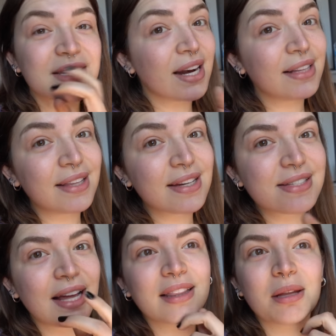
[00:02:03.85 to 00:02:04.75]
Sarà
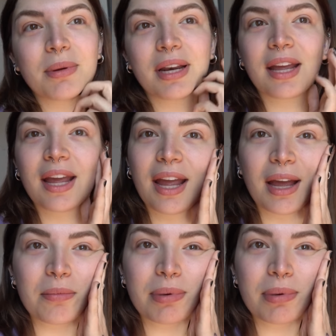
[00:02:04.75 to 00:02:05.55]
interessante perché